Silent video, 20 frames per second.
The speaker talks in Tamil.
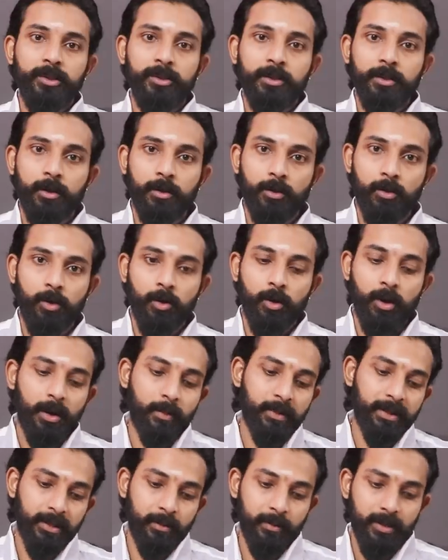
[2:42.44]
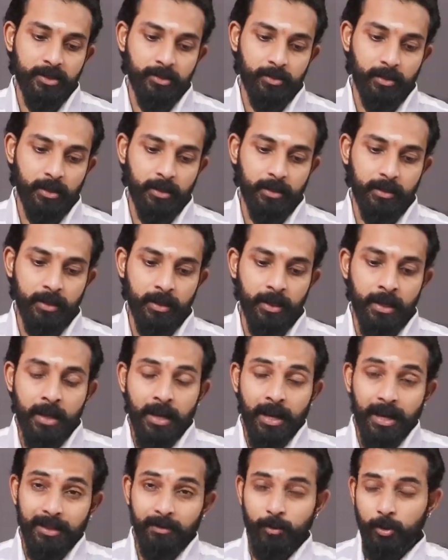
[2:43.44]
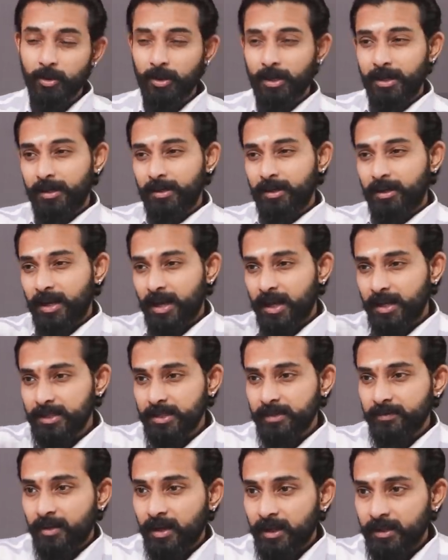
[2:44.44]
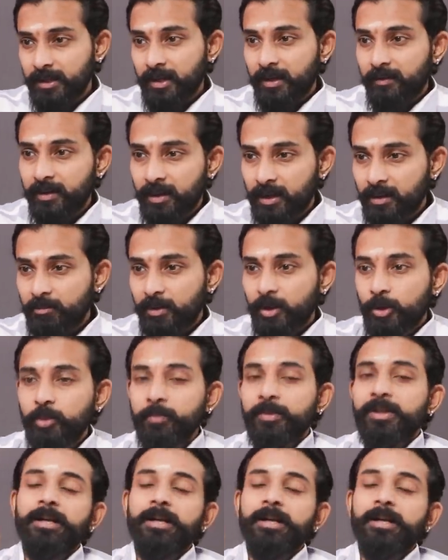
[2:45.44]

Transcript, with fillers: ஒத்துக்கிறோம் அப்படிங்கிற மாதிரி சொல்கிறாரு அது மட்டும் கிடையாது ராஜீவ்காந்தி அவர்கள் மட்டும்